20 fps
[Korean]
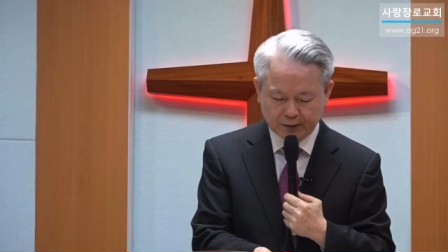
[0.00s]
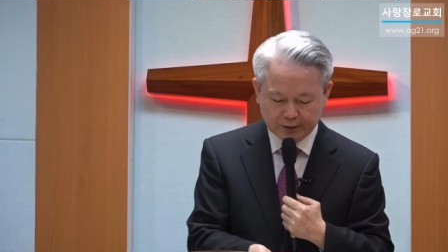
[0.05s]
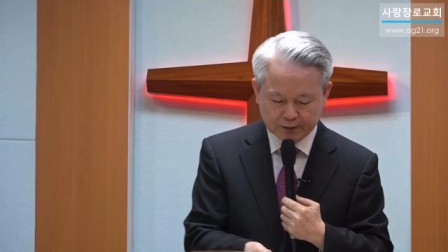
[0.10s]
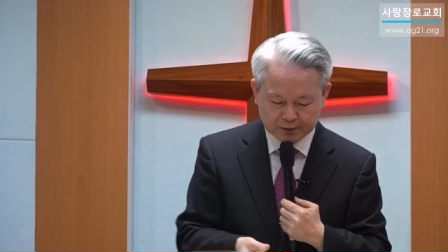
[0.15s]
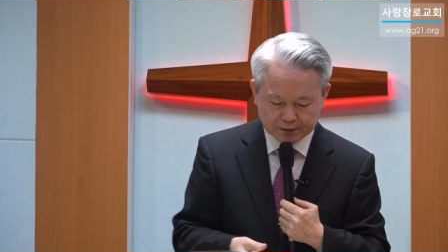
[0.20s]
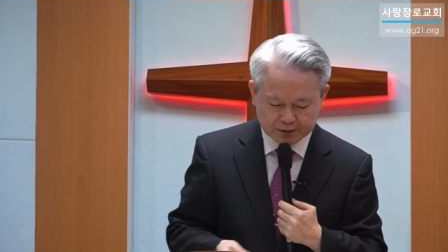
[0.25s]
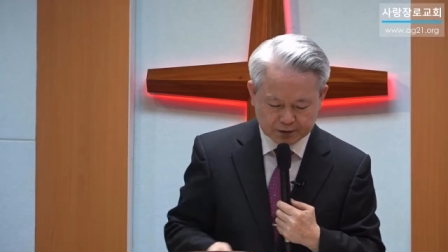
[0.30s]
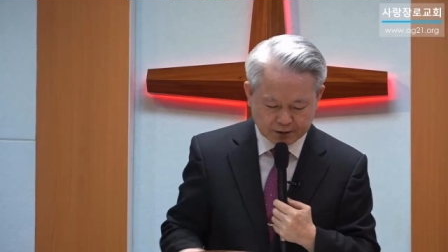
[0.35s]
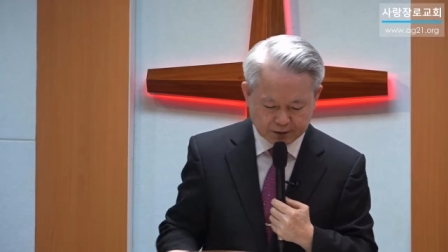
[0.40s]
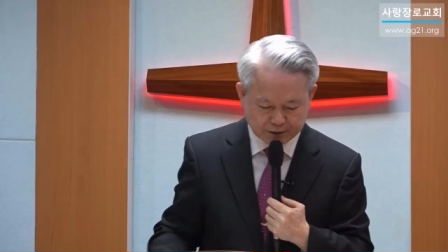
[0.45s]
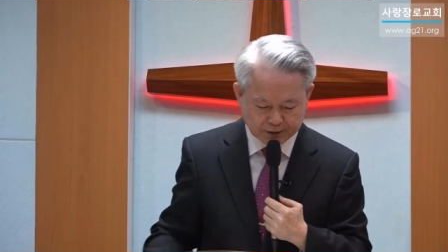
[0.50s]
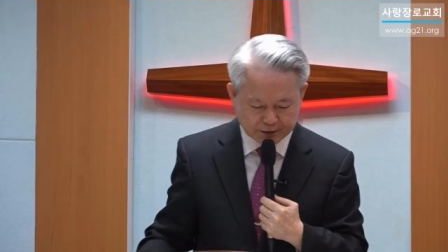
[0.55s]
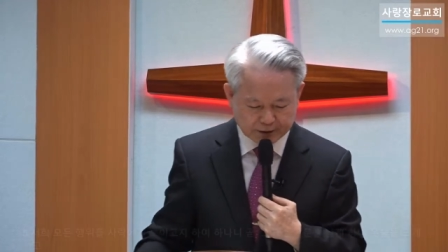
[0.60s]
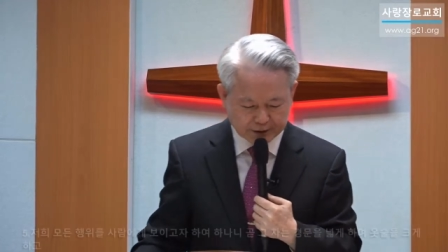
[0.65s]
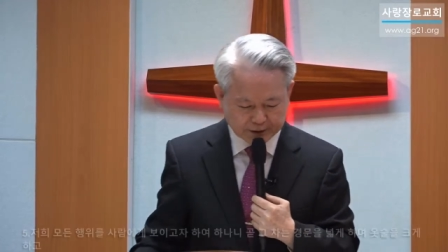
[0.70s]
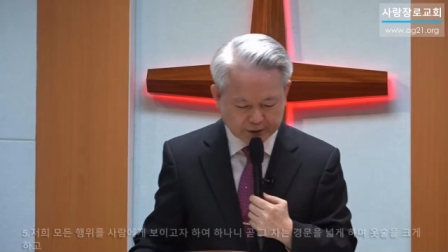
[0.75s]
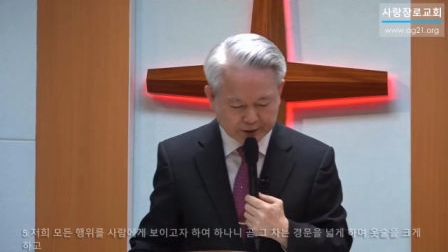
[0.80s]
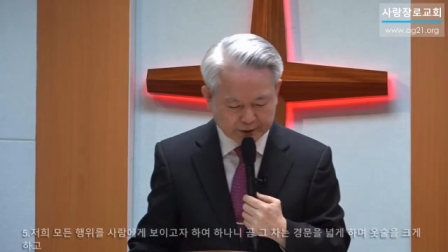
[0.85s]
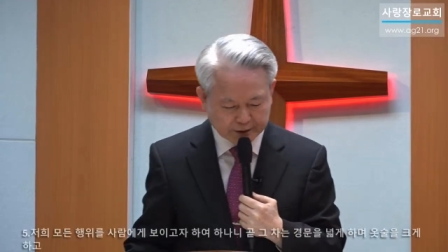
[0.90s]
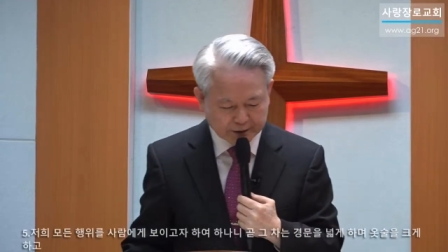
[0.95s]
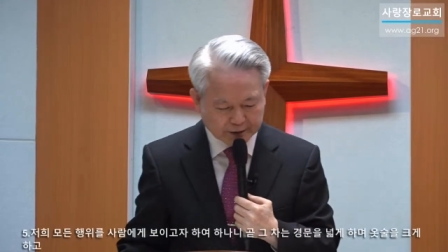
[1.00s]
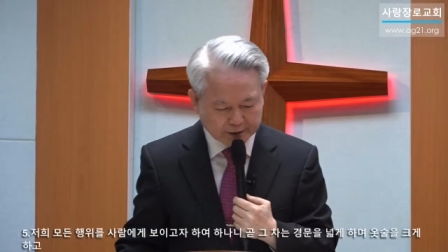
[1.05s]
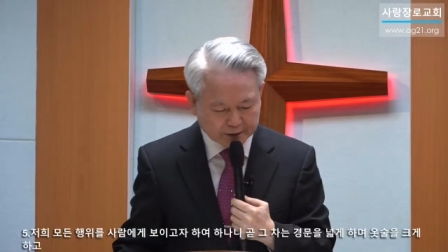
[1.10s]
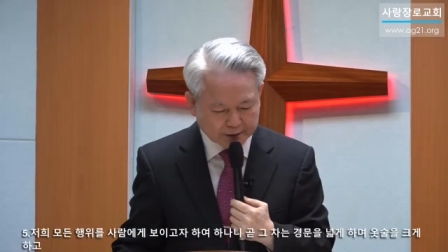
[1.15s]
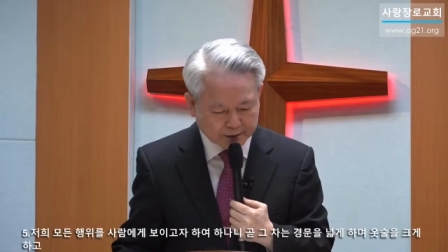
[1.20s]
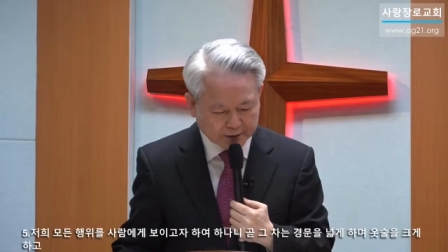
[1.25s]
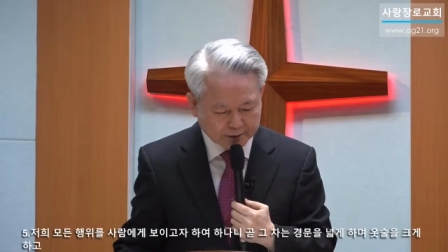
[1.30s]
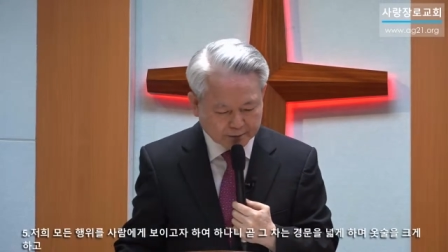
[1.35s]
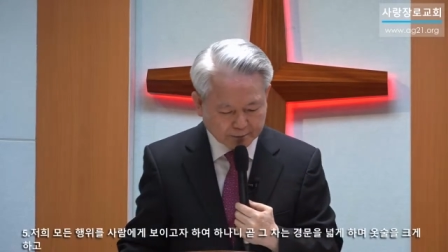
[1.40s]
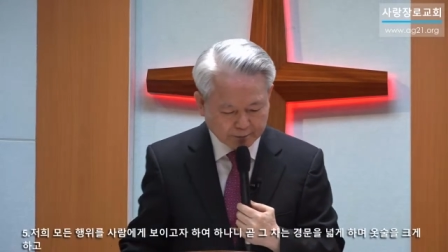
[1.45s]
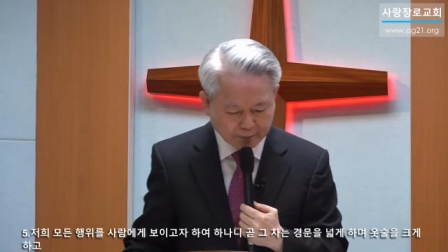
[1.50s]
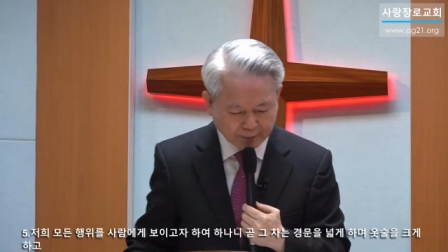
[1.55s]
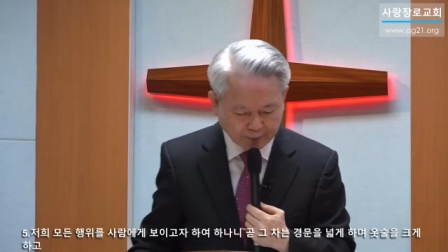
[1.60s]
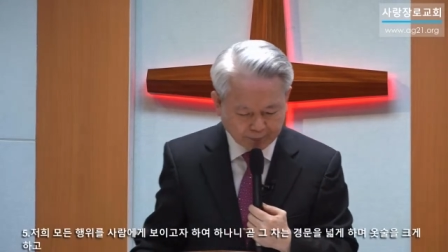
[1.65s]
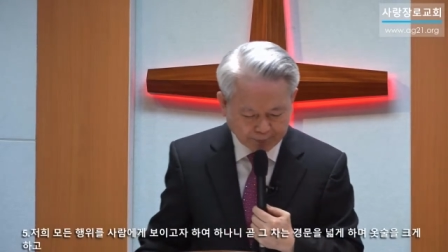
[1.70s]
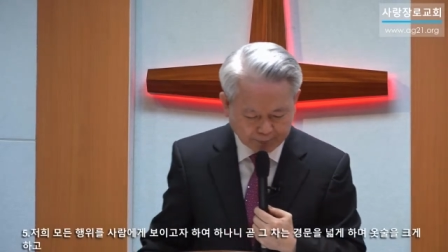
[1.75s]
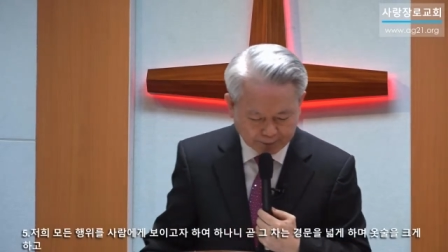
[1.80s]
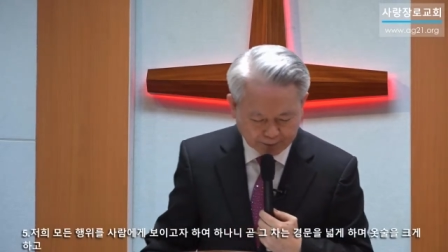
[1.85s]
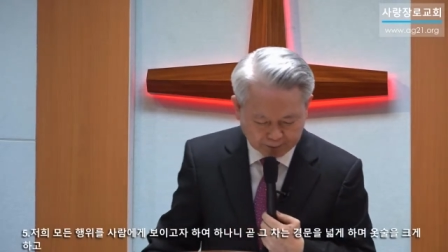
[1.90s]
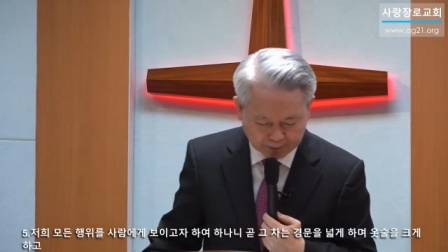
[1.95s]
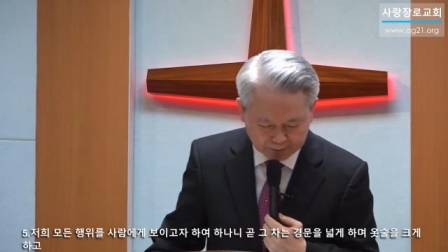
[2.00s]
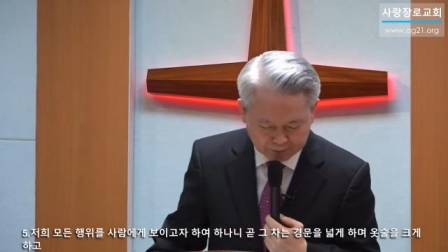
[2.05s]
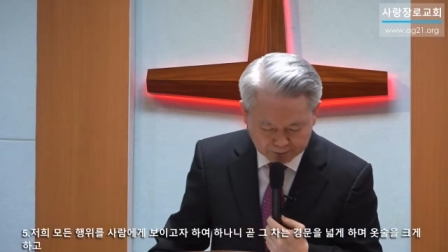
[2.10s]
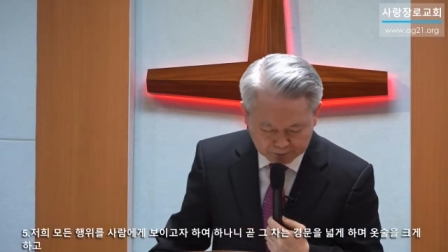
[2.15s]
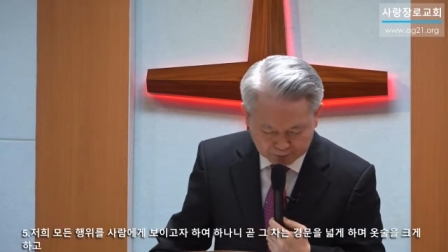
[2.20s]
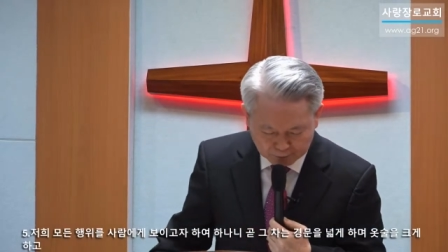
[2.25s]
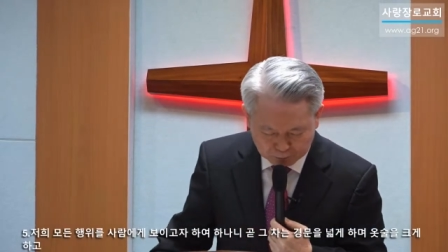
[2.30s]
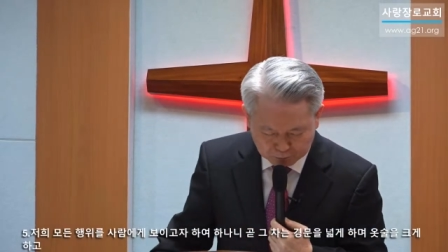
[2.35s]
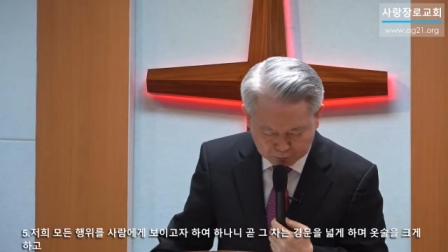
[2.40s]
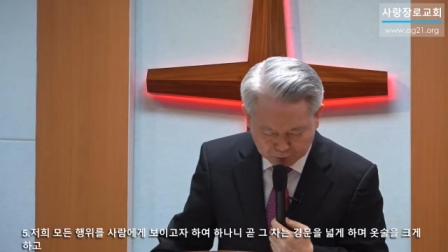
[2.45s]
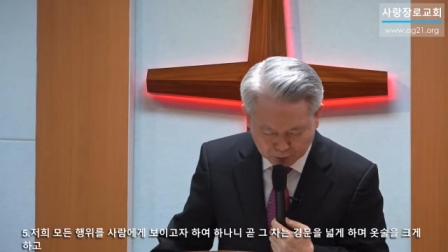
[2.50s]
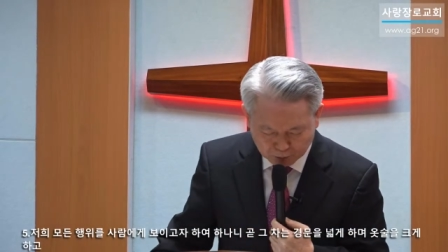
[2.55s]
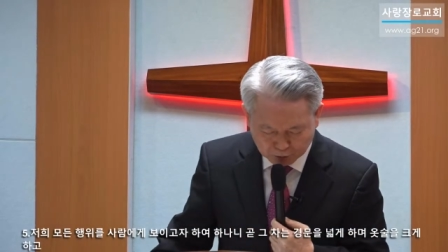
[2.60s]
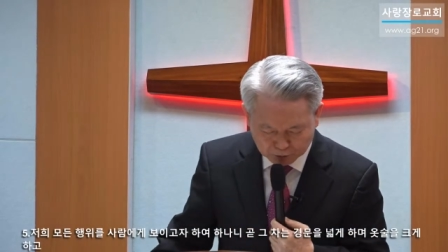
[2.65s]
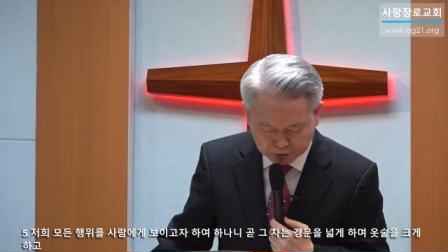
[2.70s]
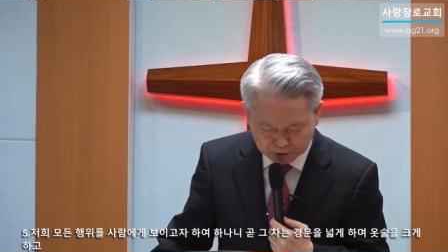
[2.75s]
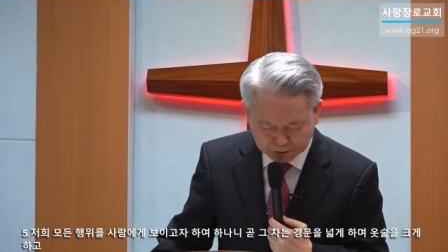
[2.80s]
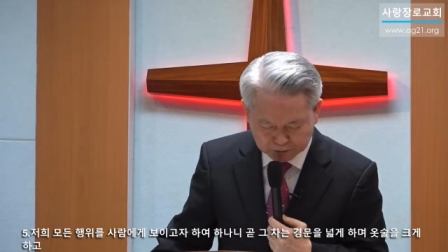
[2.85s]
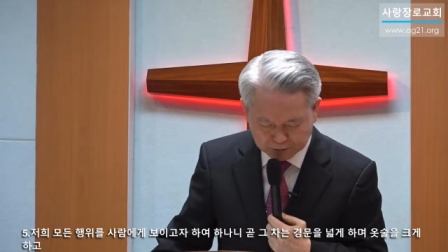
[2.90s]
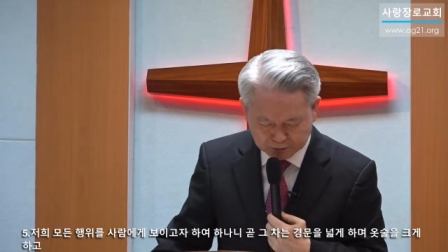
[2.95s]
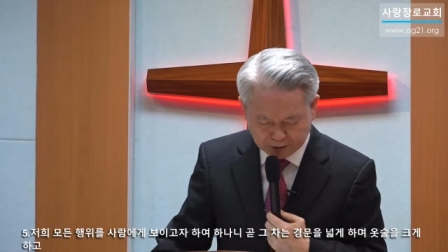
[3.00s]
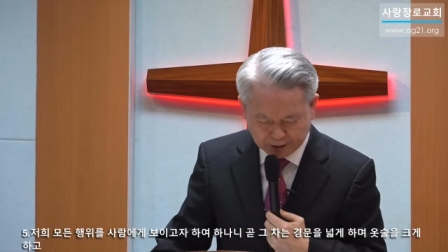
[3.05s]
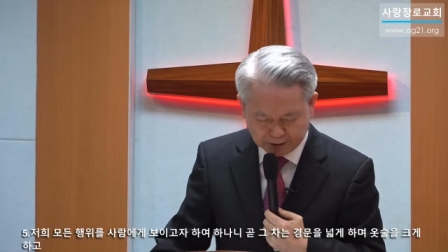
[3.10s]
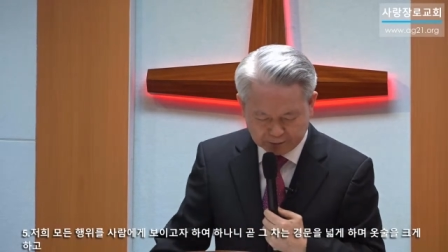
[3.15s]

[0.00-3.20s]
시작 모든